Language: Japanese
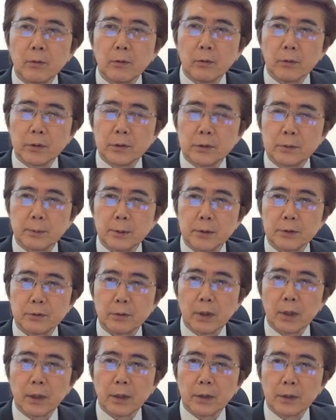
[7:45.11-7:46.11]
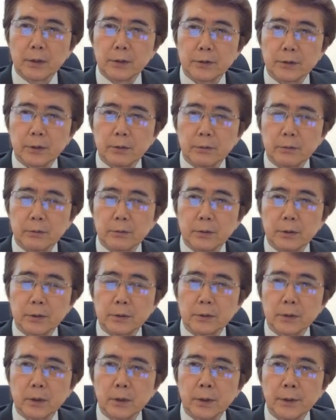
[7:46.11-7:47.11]
このインスピレーションははっきりしてくるん
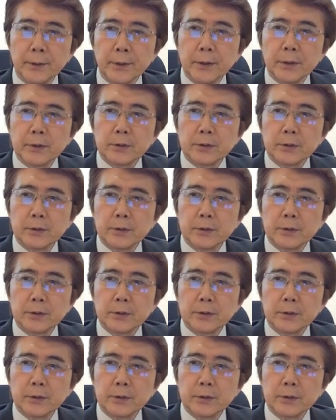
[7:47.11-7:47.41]
ですが、